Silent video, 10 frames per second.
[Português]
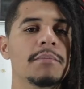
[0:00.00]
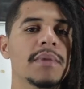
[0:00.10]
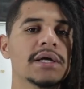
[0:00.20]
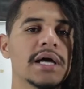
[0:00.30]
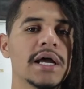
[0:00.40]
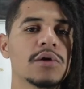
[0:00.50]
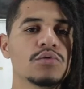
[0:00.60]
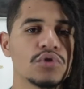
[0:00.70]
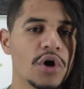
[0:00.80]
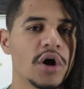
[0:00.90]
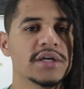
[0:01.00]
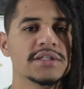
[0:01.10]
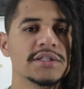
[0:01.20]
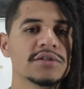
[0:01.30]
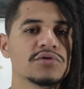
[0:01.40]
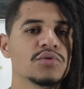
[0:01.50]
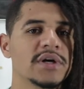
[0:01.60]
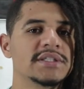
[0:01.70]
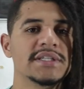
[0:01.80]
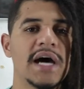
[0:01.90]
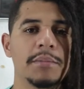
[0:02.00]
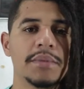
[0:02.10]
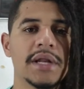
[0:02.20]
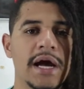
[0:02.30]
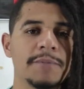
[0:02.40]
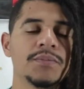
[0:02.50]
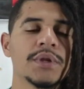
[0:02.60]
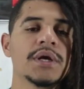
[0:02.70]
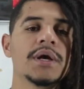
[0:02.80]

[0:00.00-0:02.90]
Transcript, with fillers: mandarei um doczinho no WhatsApp lá